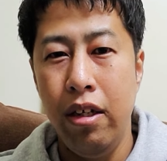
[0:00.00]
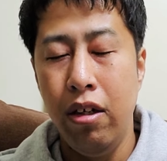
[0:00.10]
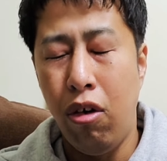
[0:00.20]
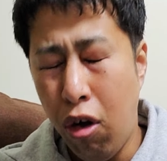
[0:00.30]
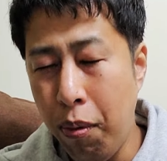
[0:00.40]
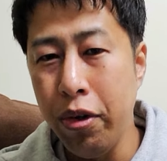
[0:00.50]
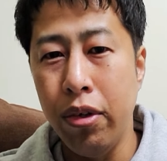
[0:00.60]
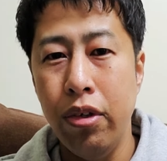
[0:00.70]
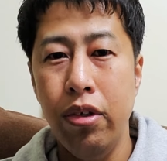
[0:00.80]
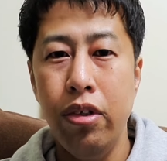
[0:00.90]
ほぼ
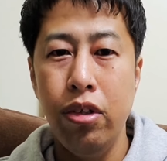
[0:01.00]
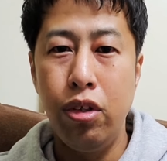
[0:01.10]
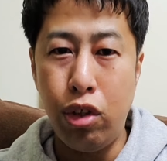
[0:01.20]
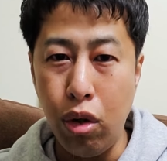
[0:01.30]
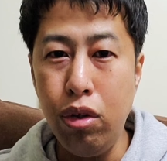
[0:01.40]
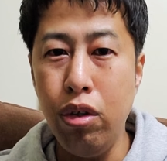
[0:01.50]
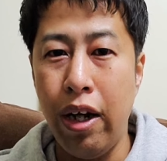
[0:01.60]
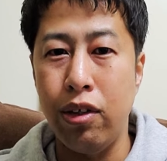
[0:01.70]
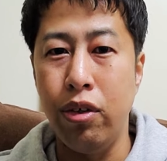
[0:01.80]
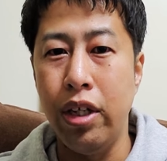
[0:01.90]
ちょっとだ
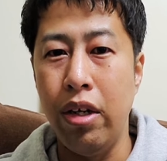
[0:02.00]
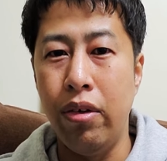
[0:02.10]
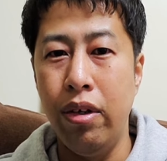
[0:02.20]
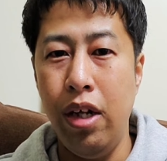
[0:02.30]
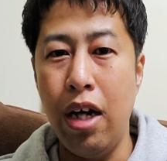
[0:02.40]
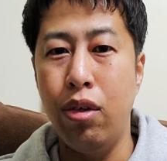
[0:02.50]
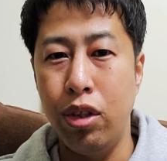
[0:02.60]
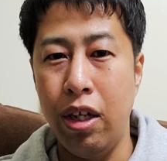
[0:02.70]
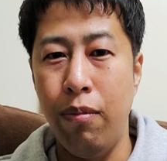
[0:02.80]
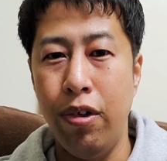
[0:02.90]
ろそんなのあると
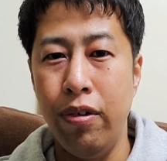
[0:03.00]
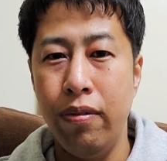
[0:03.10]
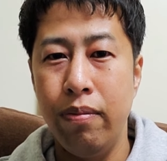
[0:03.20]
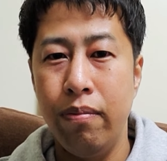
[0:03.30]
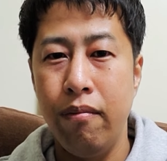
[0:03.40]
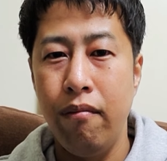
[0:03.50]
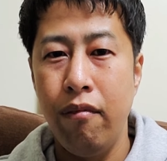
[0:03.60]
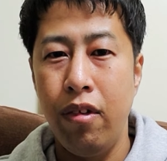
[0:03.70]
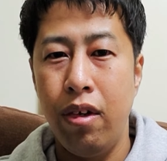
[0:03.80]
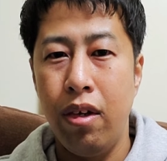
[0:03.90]
しても
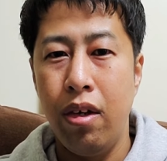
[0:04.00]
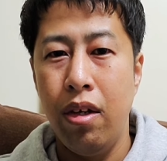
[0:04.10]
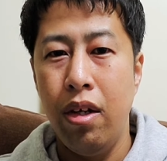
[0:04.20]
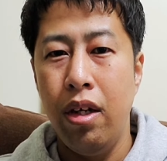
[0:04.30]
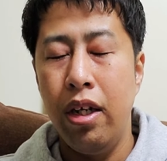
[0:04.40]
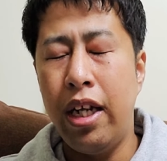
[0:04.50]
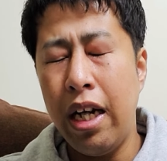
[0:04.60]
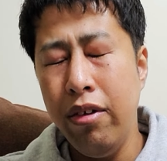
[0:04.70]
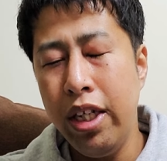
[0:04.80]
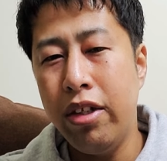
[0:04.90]

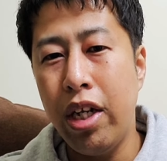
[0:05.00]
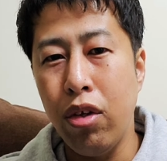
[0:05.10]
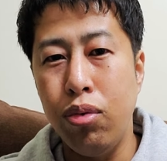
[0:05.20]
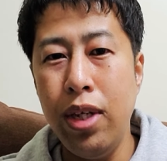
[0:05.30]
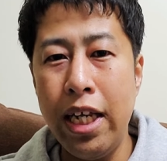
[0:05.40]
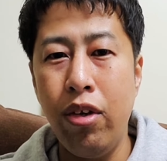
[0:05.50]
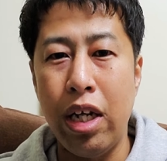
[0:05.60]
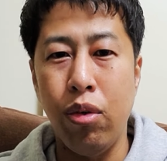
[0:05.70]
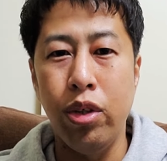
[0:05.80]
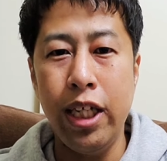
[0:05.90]
逆に聞くけどフラット
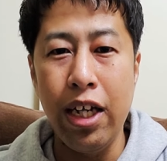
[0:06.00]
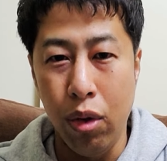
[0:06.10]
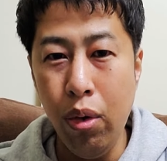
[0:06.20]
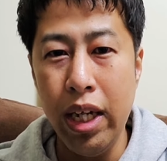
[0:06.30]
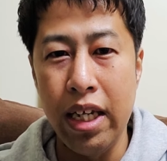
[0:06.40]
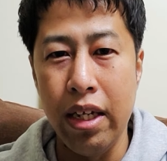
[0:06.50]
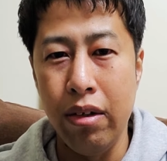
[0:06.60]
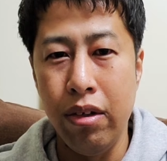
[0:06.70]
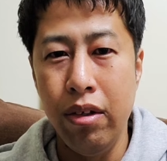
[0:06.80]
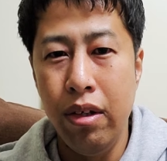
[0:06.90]
なとこじゃあどこなんだ
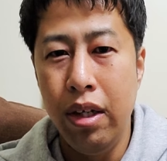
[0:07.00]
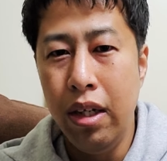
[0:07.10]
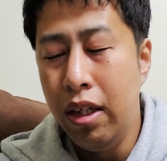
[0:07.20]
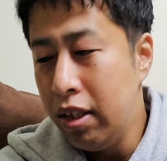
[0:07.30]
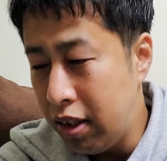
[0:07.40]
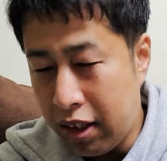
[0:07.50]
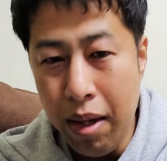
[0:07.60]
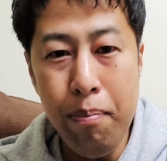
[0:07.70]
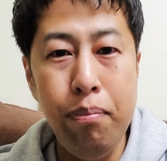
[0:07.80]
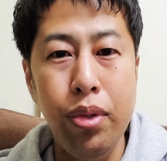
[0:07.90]
よ
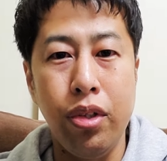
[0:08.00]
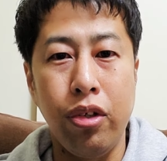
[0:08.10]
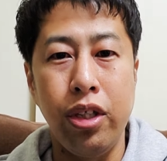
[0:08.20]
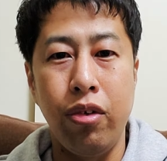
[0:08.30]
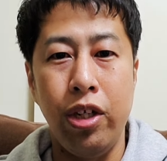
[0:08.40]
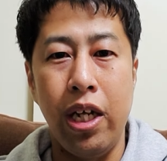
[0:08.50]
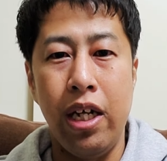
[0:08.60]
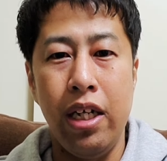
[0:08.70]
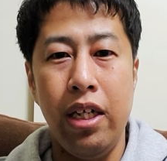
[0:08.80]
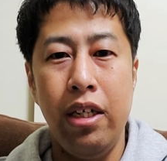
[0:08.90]
全部の土地それじゃ
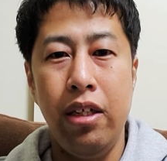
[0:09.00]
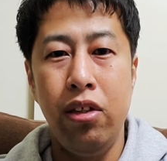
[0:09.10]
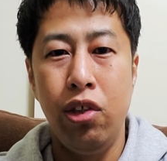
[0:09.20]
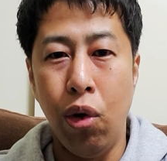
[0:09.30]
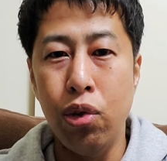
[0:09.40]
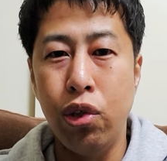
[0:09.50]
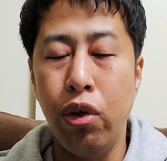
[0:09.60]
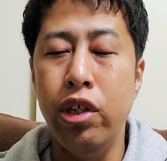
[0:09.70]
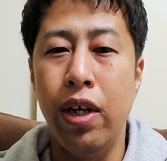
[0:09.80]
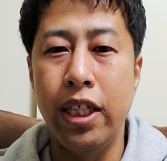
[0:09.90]
んそういう
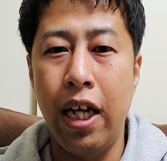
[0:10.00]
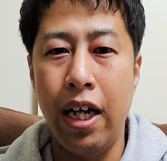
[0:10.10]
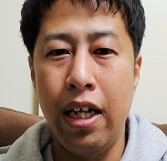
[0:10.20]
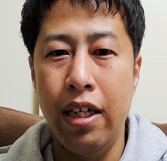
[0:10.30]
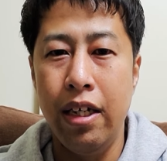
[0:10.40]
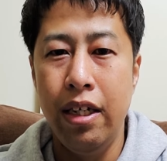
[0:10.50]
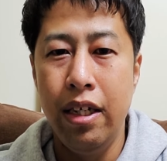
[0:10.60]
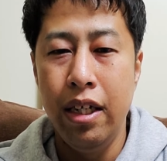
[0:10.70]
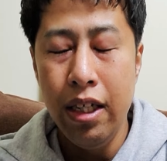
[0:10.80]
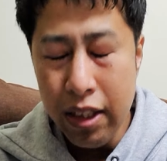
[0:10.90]
人に言わせたら。
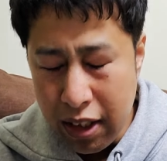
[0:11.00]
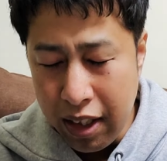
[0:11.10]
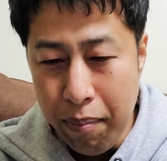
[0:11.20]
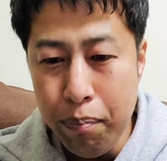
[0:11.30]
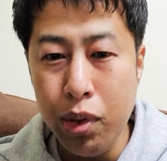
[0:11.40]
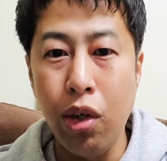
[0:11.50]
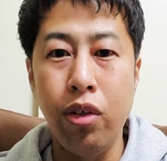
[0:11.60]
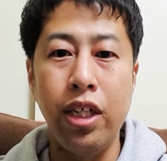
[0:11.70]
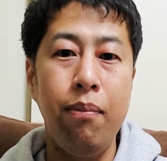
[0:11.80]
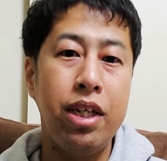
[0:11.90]
全部そういう
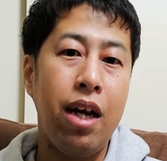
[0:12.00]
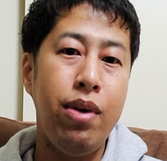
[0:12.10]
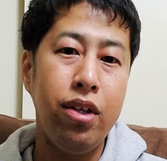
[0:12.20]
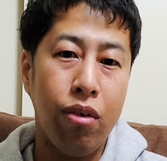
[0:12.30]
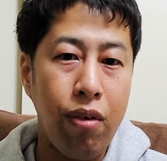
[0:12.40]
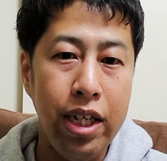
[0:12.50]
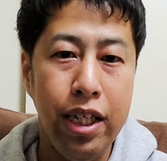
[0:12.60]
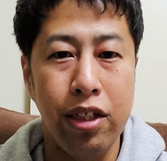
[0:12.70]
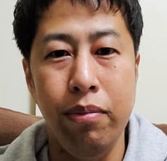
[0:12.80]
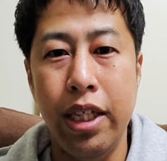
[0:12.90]
のじゃん。まあ、たまにここはいい
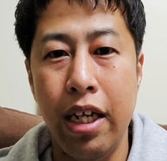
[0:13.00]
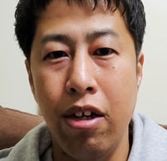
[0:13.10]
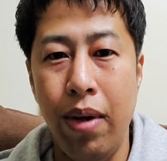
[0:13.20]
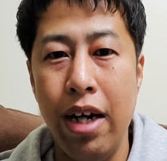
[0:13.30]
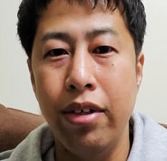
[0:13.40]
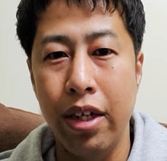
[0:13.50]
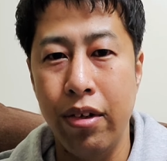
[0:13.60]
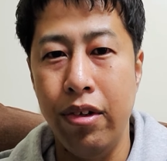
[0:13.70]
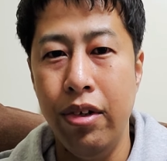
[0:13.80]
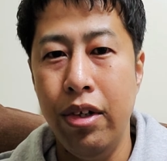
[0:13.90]
ですみたいなのもあるけ
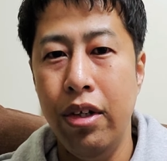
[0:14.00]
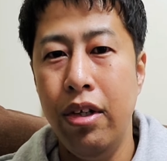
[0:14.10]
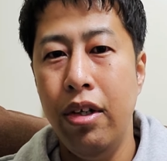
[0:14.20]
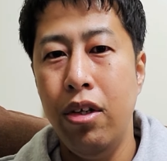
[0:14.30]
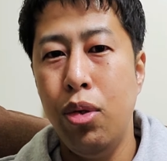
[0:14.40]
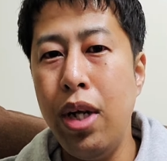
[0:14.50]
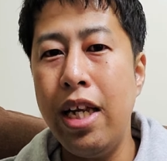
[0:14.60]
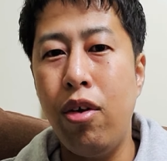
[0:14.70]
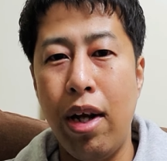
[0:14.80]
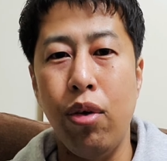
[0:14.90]
ど、
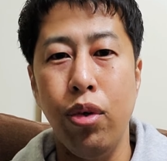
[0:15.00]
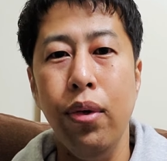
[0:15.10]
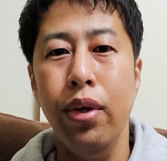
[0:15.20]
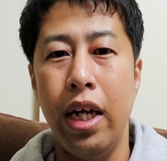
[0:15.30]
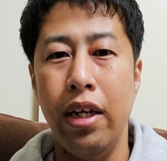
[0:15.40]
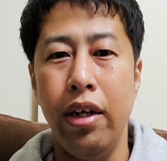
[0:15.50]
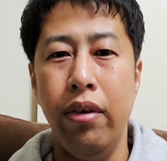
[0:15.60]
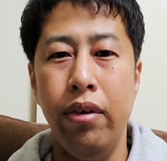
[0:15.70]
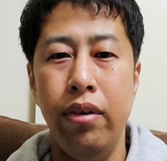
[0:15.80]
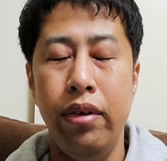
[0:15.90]
フラットなとこどこなんだよ。